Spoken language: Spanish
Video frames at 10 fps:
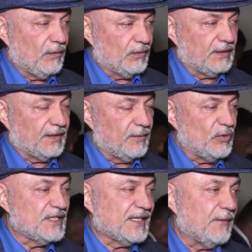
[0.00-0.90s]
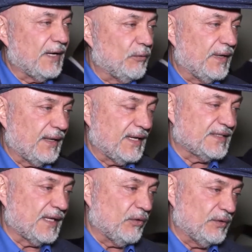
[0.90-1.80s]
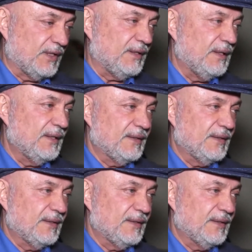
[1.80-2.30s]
Lo que tenemos es que evaluar hasta dónde